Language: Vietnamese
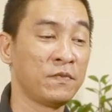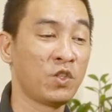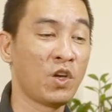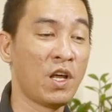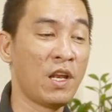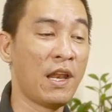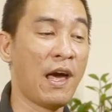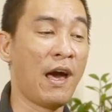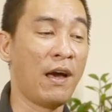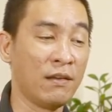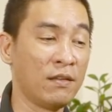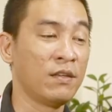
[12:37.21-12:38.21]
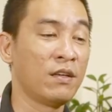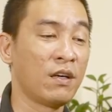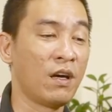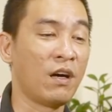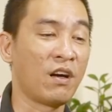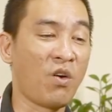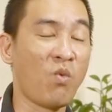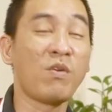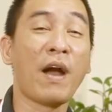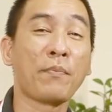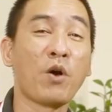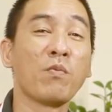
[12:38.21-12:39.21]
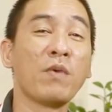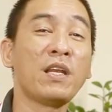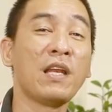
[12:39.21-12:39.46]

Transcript: cho nên là à, cũng gặp không ít